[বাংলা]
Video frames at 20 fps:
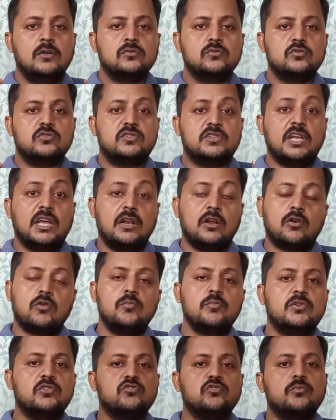তো সেই রকম
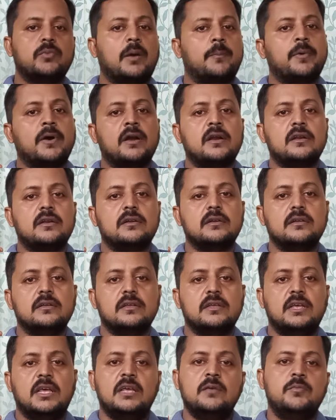কিছু ব্যাপার
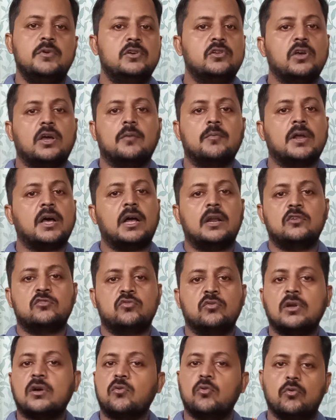এই ভিডিও আমরা
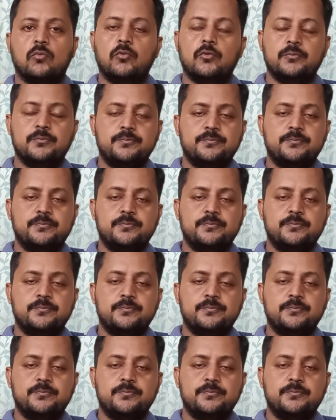আলোচনা করব